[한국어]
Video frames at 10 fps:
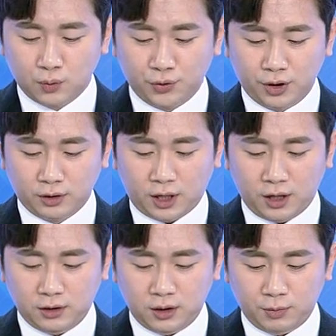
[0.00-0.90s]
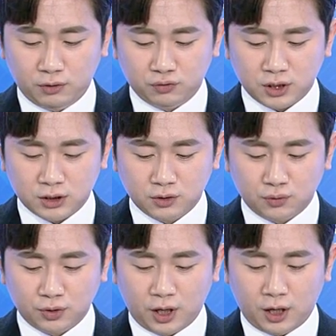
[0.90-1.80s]
오늘은 KTB
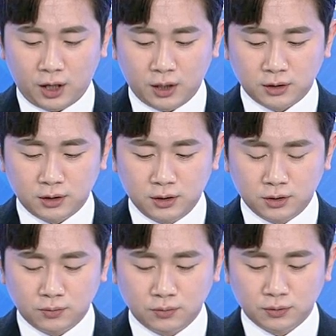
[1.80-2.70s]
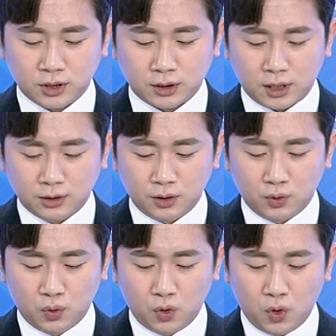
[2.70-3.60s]
투자증권의 이성웅 차장
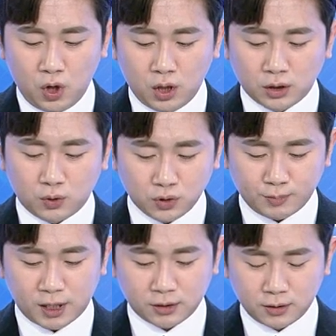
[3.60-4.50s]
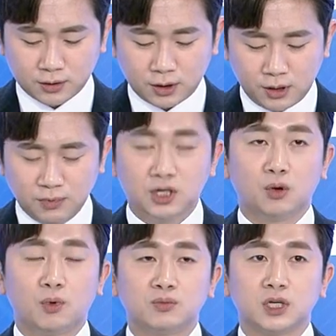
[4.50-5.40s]
그리고 코스파트너스의
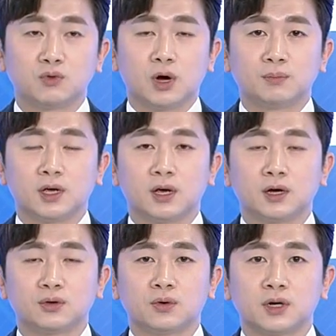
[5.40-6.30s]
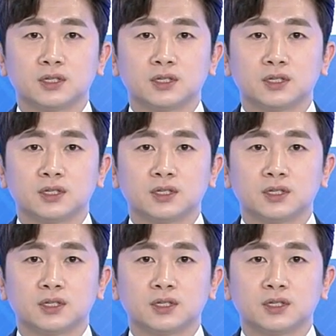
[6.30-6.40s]
김진경 본부장과 함께 하도록